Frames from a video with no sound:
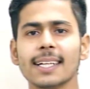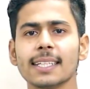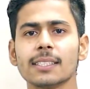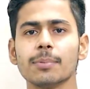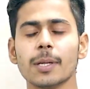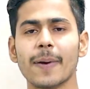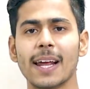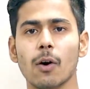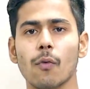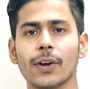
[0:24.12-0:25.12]
कर लेते हैं सबसे
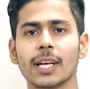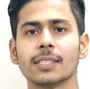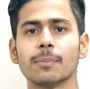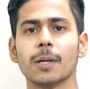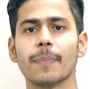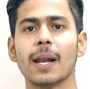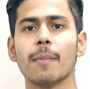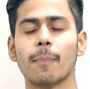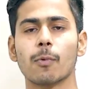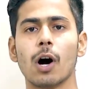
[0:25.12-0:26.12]
पहले ऑफर की सबसे पहले
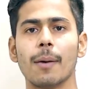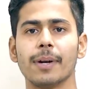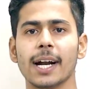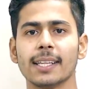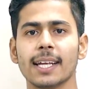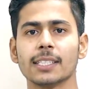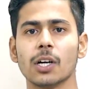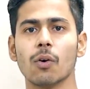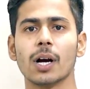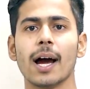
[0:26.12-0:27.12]
मैं आपको अपडेट देना
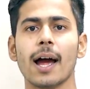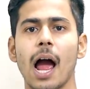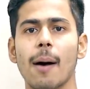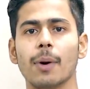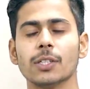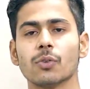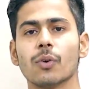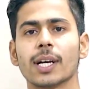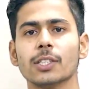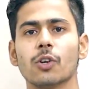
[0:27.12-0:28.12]
चाहूंगा
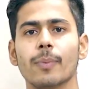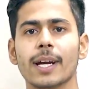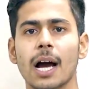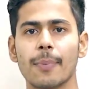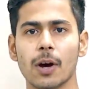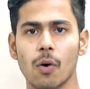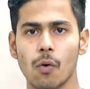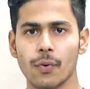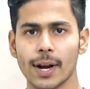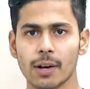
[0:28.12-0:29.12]
अमेजोन का जो भाई यहाँ पे
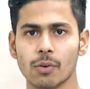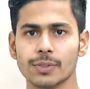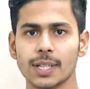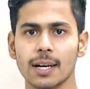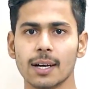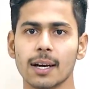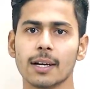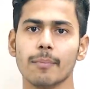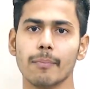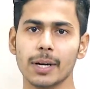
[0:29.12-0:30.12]
ऑफर है कौन सा
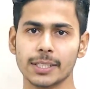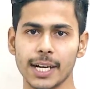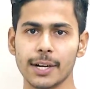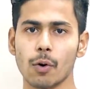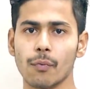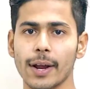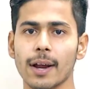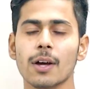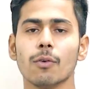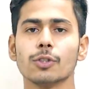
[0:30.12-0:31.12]
मर्चेंट ऑफर
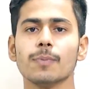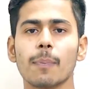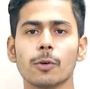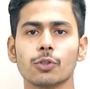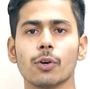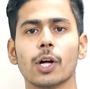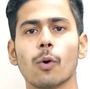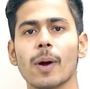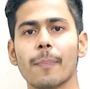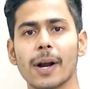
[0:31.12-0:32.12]
उसमें आपको चौदह
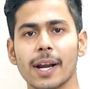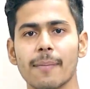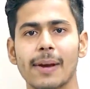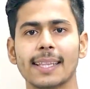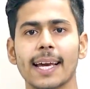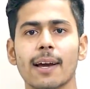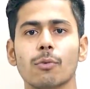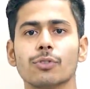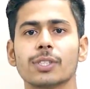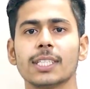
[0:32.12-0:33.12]
रुपए पर डे मिलते हैं
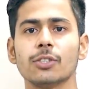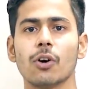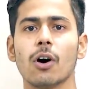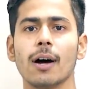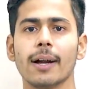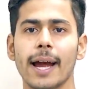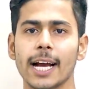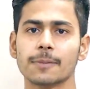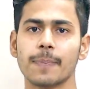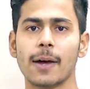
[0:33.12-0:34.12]
उसकी जो
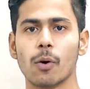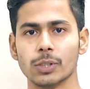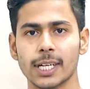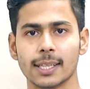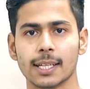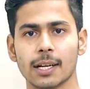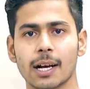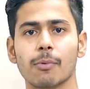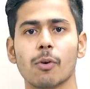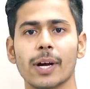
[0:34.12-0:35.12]
एक्सपायर हो जाता था
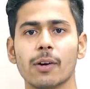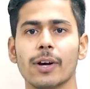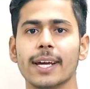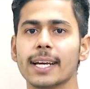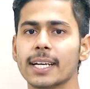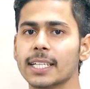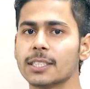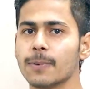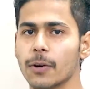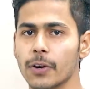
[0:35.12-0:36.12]
कब को भाई वो
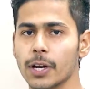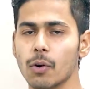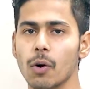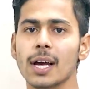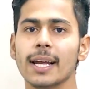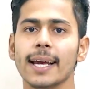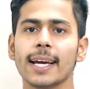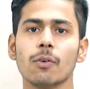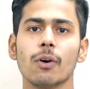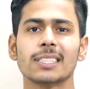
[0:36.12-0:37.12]
21 फरवरी को
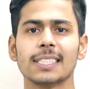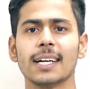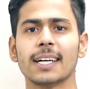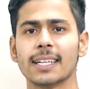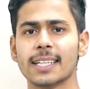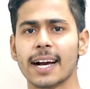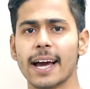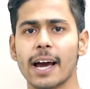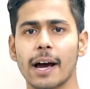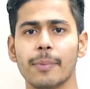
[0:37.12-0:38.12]
लेकिन वो एक्सटेंड कर दिया
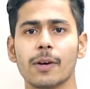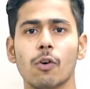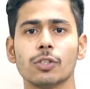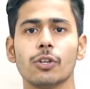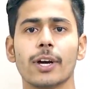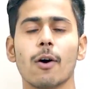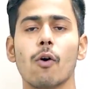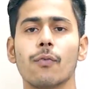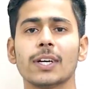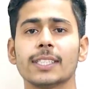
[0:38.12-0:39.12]
गया है अभी वो जो है
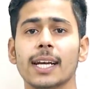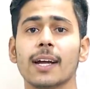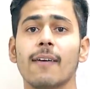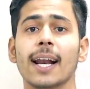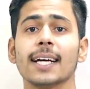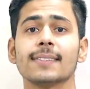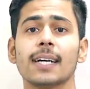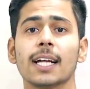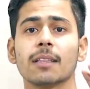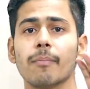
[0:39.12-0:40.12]
ऑफर चलने वाला है
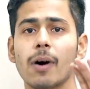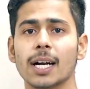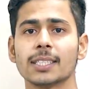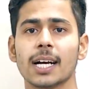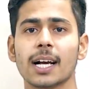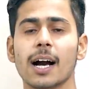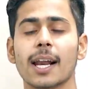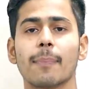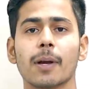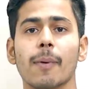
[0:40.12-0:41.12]
सात मार्च तक
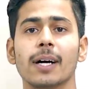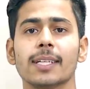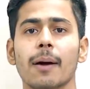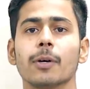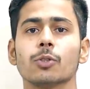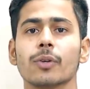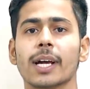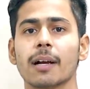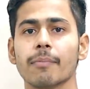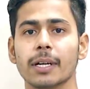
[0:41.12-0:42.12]
अगर आपके पास अमेजोन
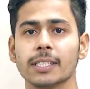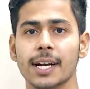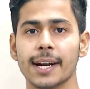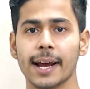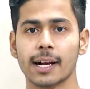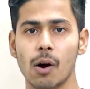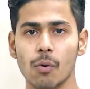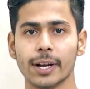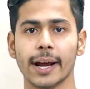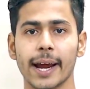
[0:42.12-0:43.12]
का एक मर्चेंट
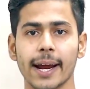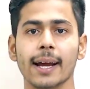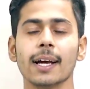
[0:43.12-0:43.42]
अकाउंट है